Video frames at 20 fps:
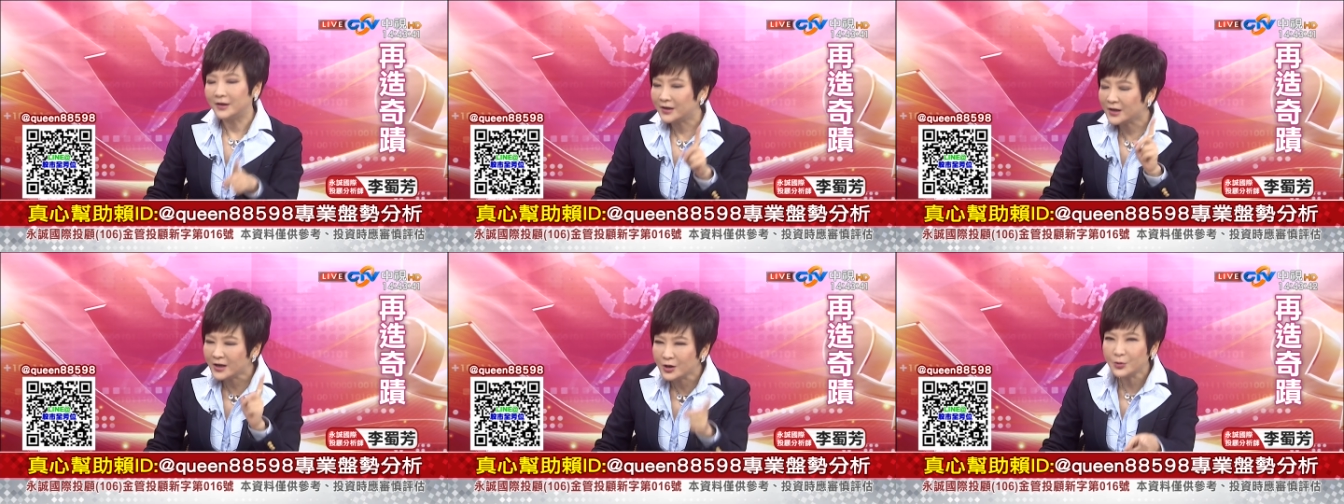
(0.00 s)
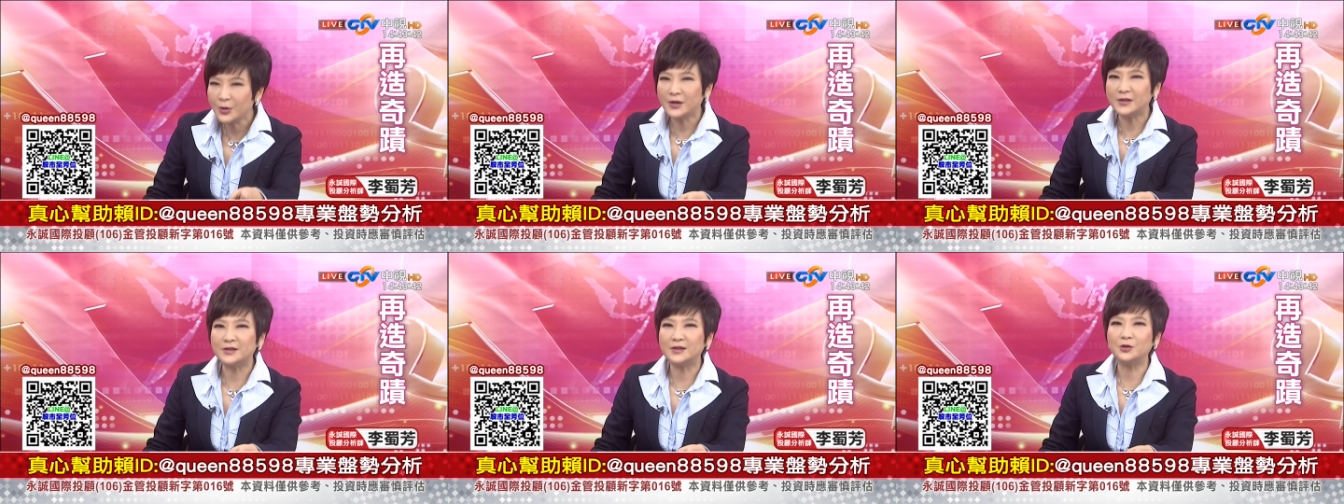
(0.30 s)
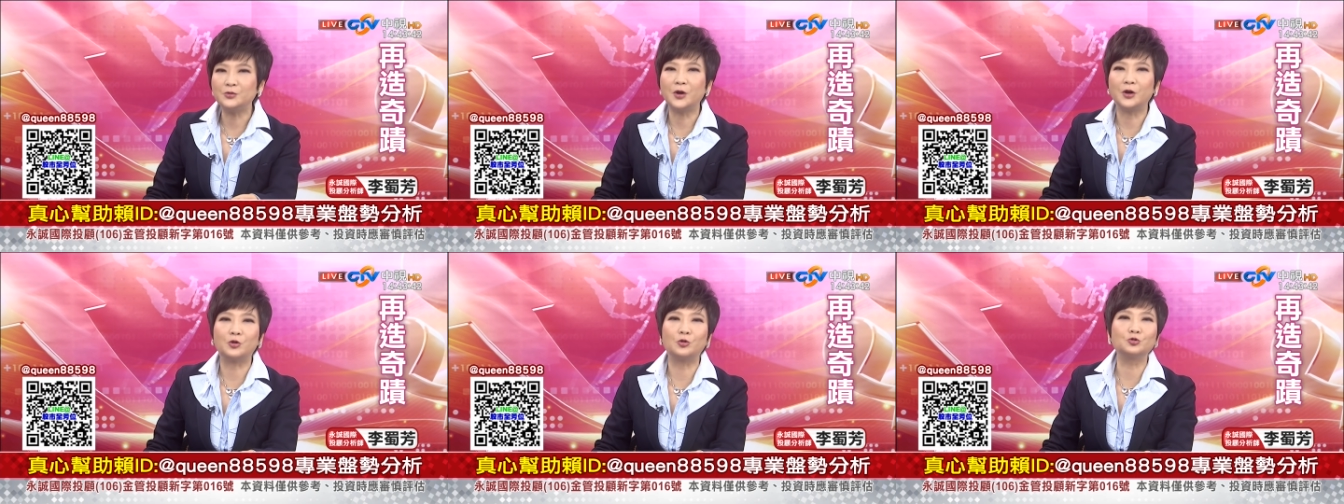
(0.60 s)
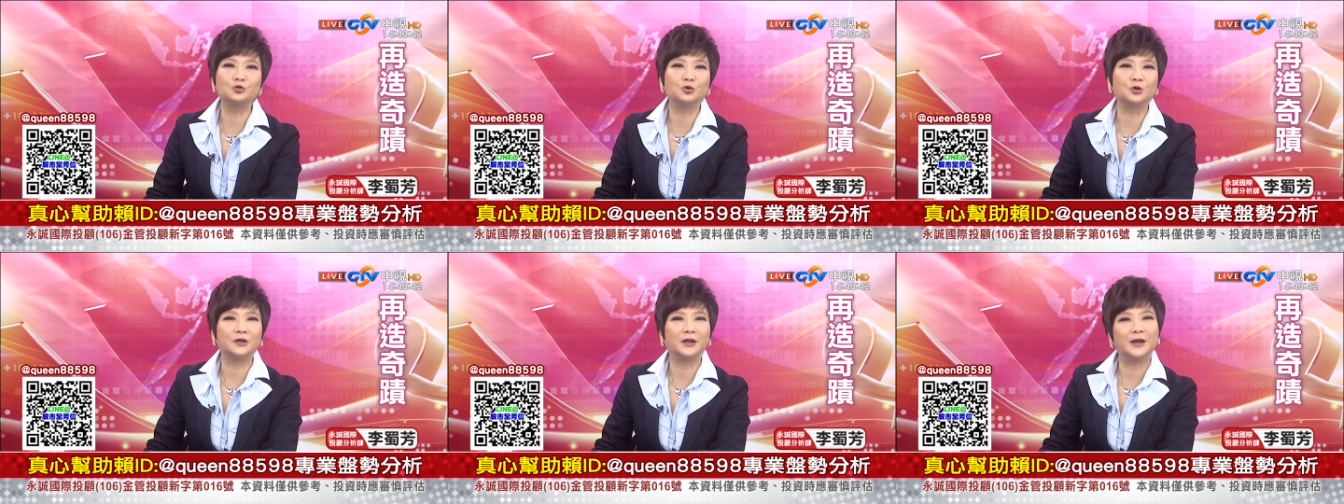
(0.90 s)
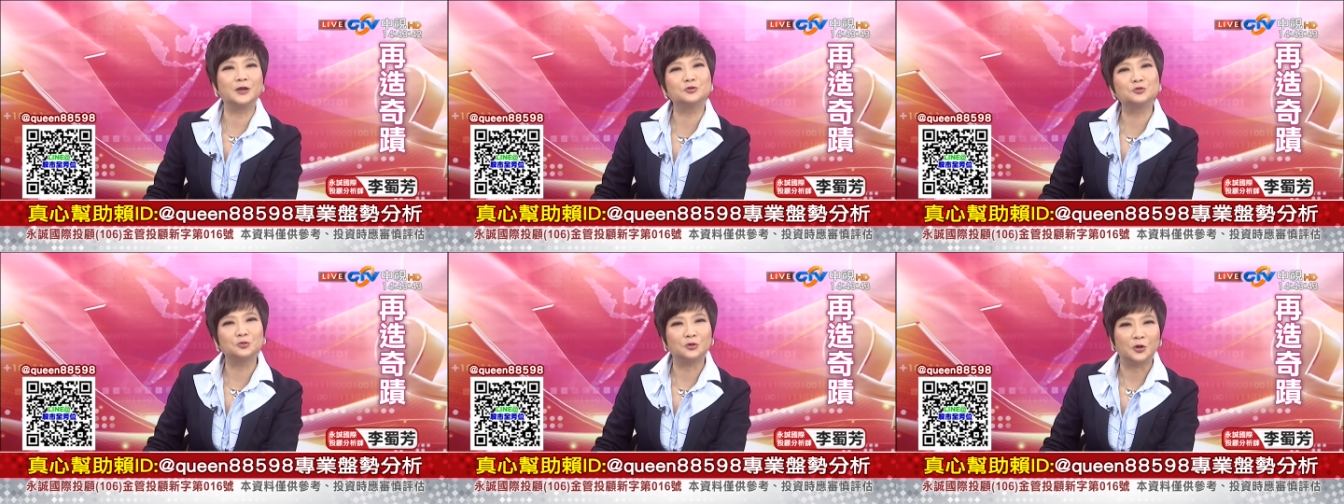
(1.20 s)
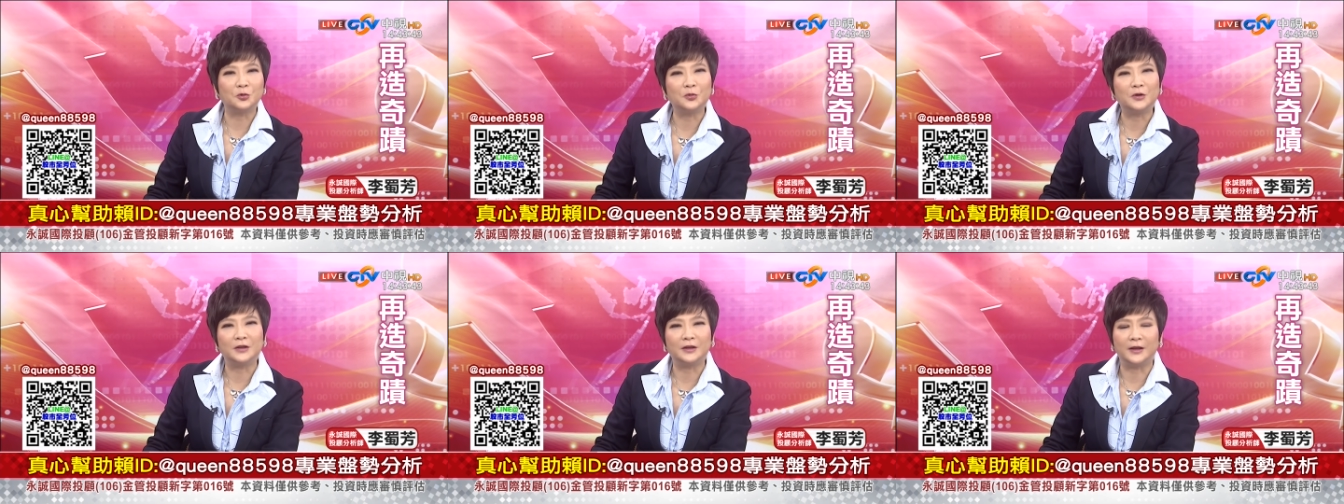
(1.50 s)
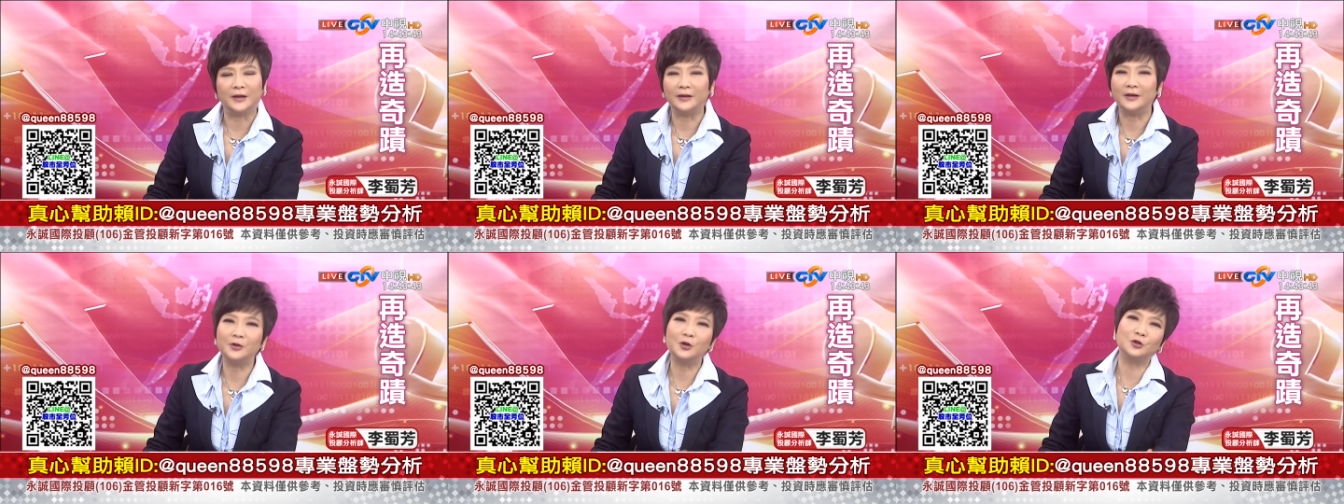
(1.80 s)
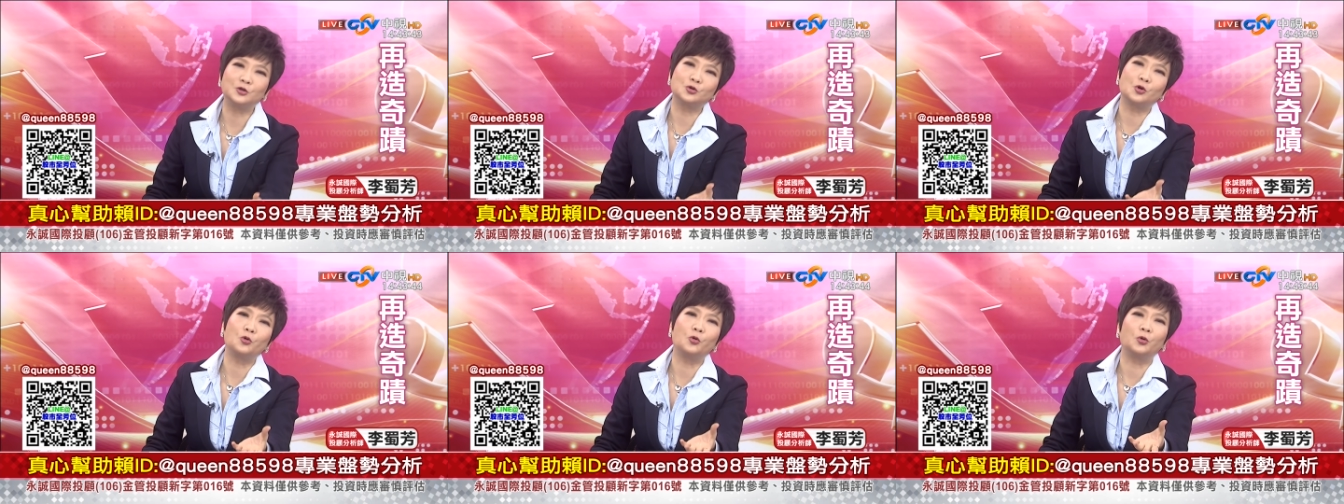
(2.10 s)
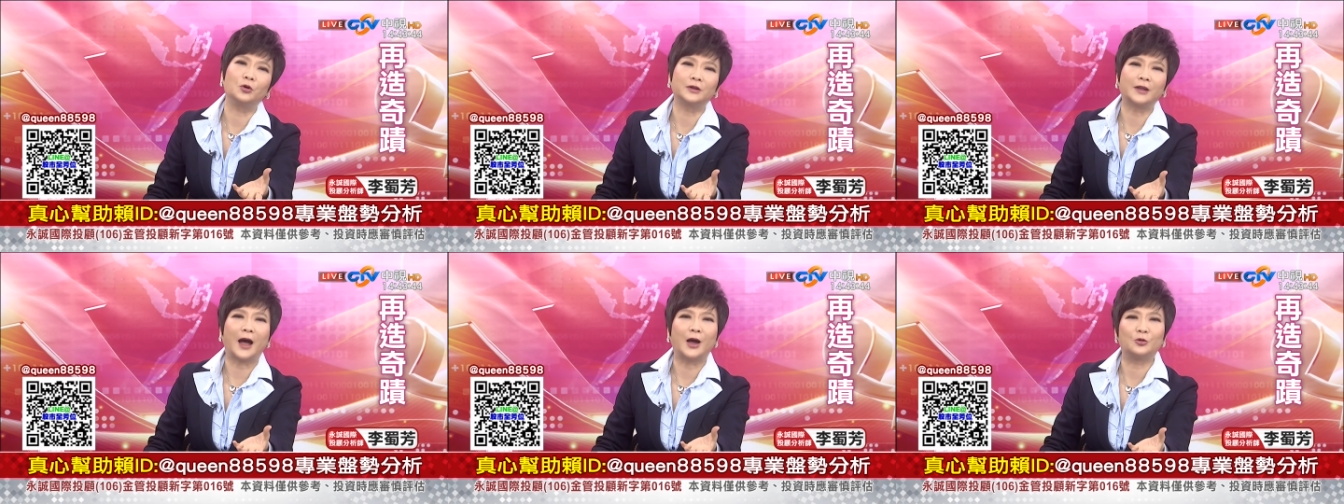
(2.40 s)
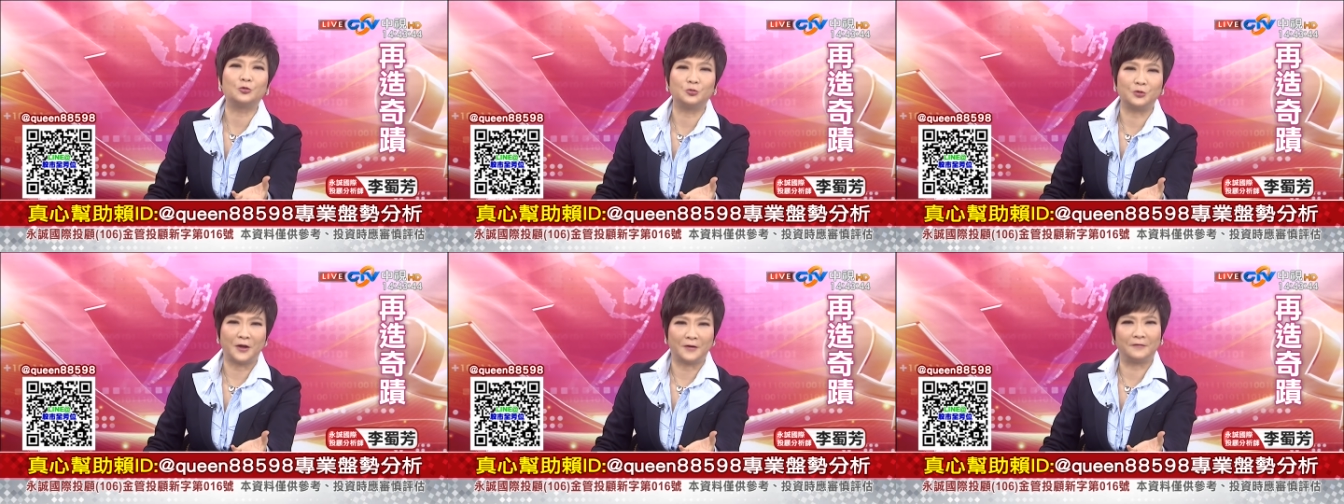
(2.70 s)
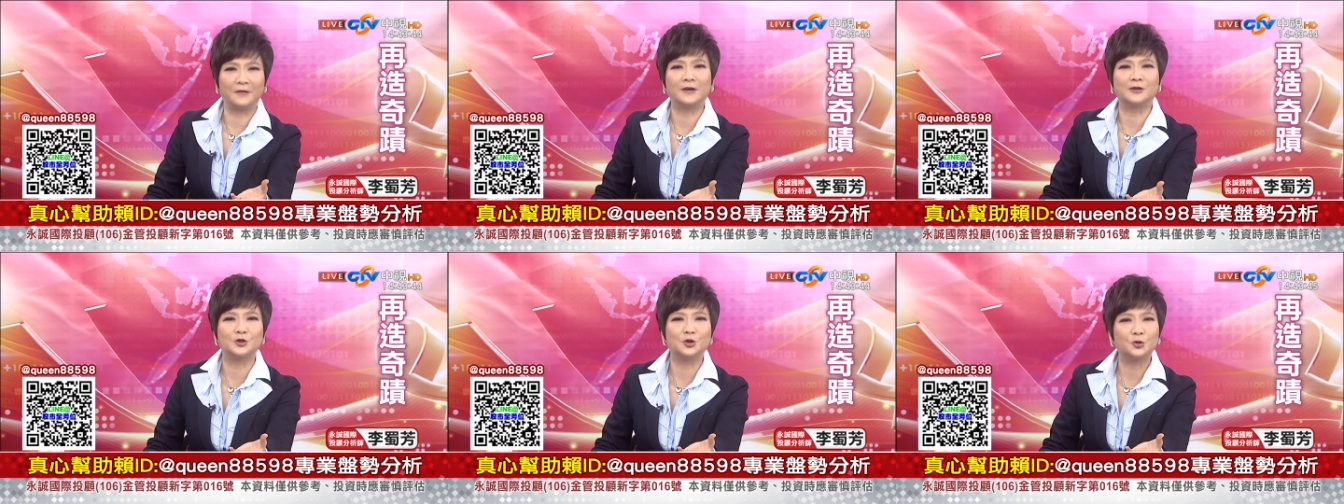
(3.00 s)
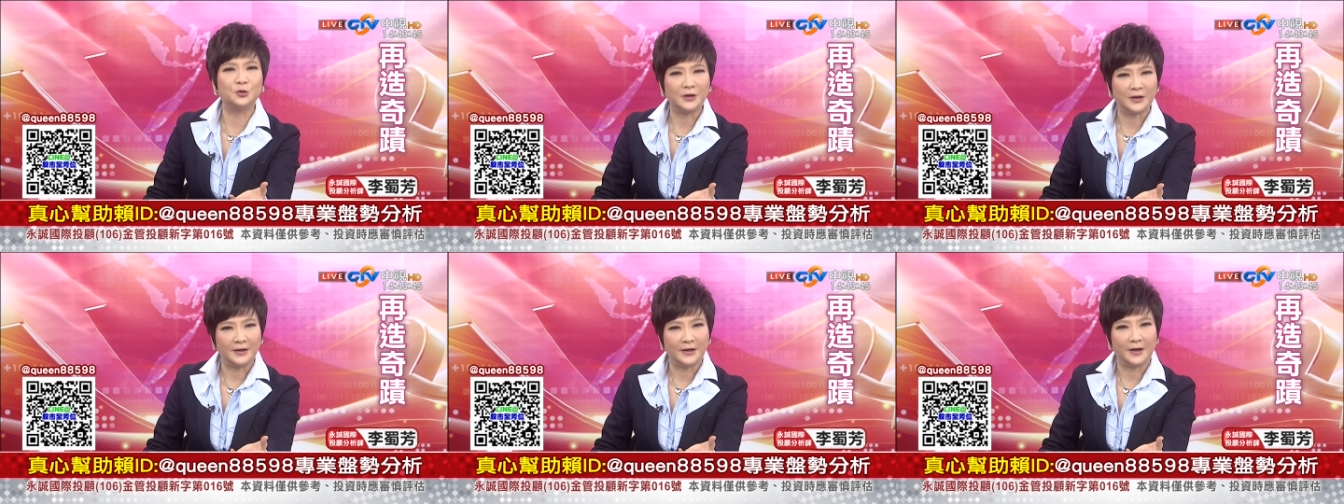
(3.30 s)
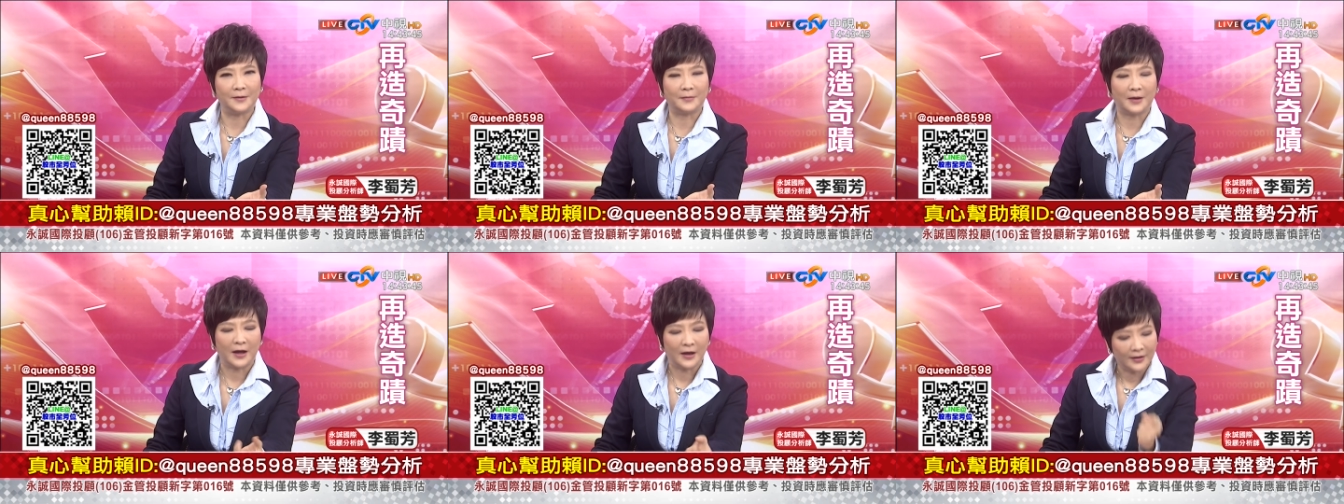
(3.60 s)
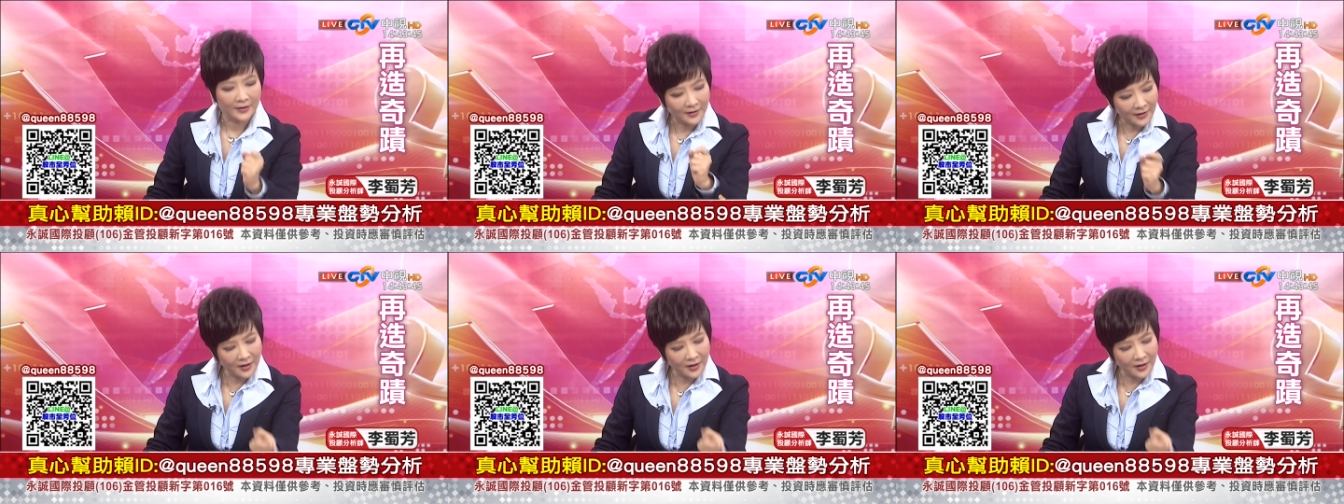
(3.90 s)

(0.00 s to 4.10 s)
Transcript: 一月是因为工作天数的问题，因为中国大陆也放旧历年嘛。